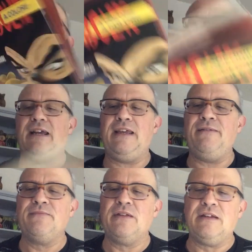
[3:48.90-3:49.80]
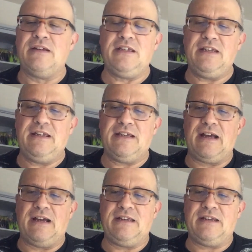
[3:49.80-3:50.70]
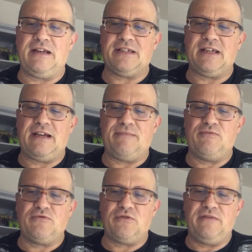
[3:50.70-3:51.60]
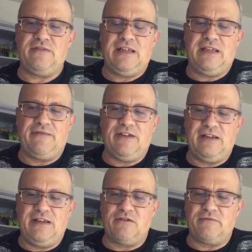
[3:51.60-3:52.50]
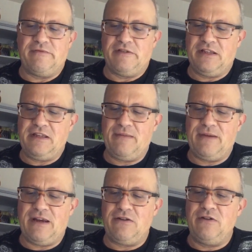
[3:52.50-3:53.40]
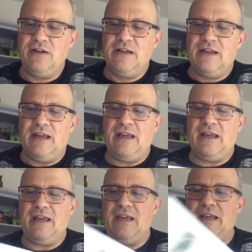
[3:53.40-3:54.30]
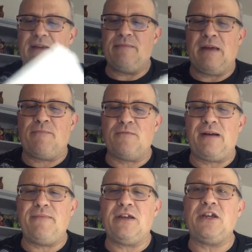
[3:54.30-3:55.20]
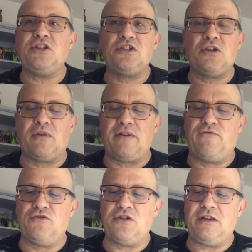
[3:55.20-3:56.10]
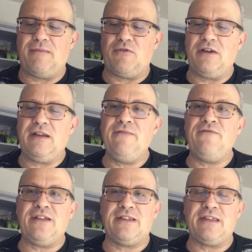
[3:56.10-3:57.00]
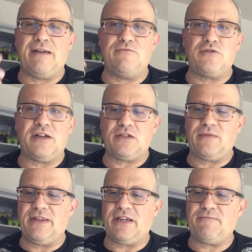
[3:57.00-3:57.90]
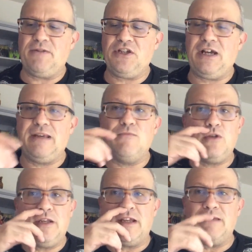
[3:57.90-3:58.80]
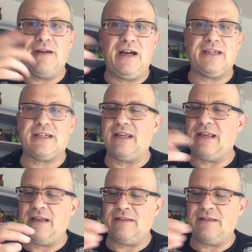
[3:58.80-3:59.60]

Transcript: Casale di, di casa, appunto di villa, villino, come volete chiamarlo, eh, è probabile che ci sia un rifugio di diaboli, che infatti chiamano una squadra speciale munita di maschere e